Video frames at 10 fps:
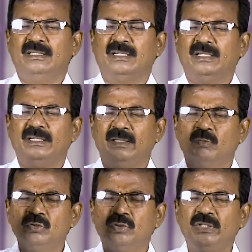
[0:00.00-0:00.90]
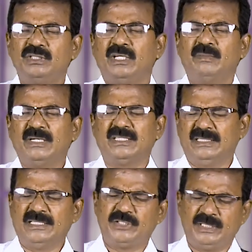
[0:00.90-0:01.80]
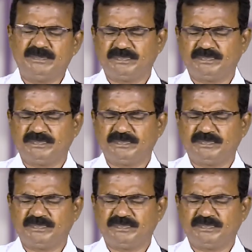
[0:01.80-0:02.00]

எங்களை நீ முன்குறித்தரே மக்கு நன்றி